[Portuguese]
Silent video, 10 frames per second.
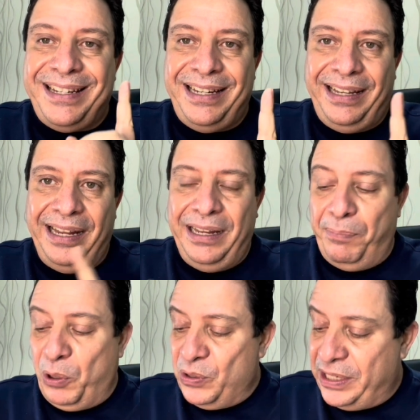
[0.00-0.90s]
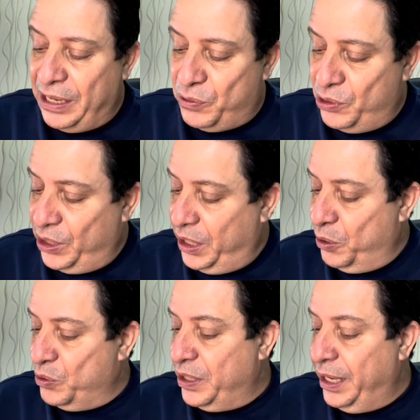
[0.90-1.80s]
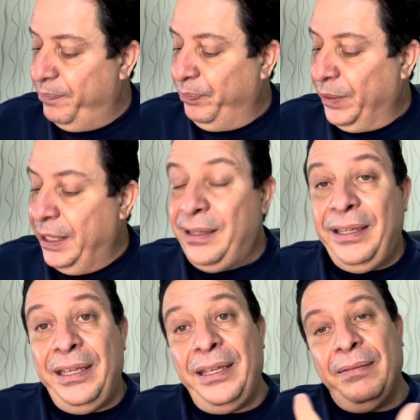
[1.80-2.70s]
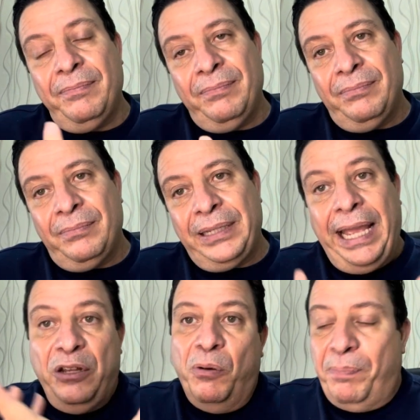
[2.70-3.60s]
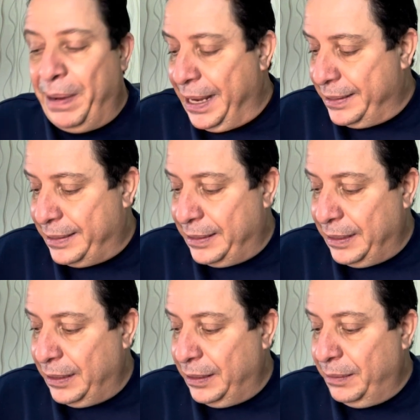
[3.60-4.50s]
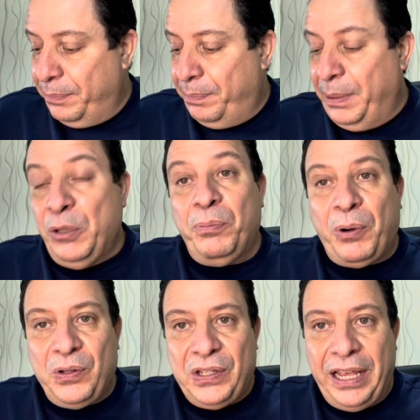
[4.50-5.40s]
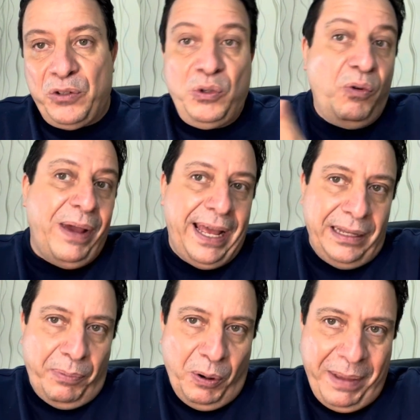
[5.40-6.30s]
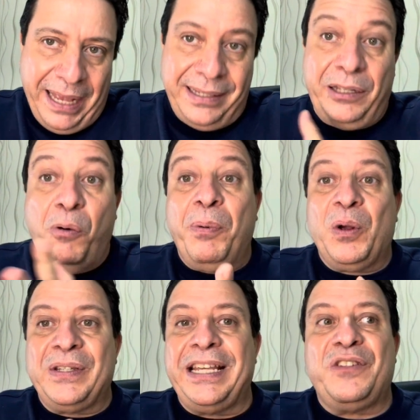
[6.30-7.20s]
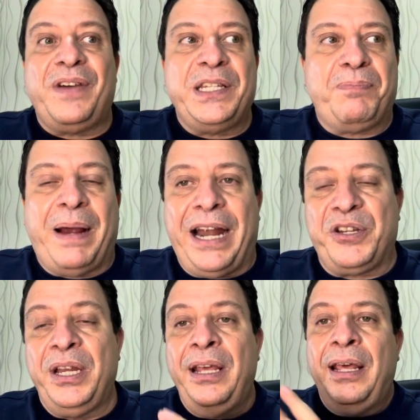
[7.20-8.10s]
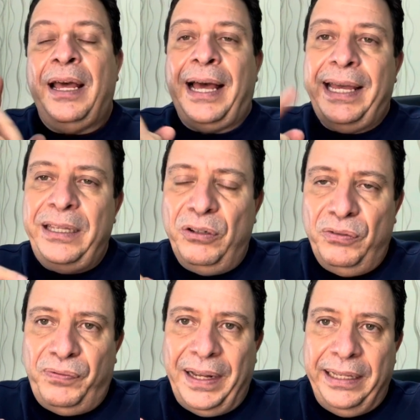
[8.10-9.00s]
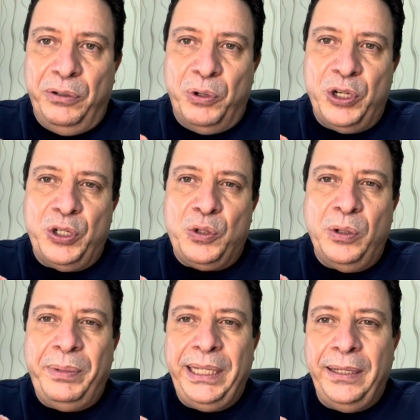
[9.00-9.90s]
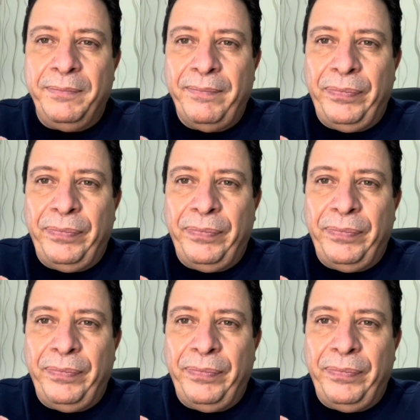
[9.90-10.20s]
de entender o processo de Deus, né? E quem não passa pelo processo não é da promessa. Então o processo faz parte. Aí eu falei hoje sobre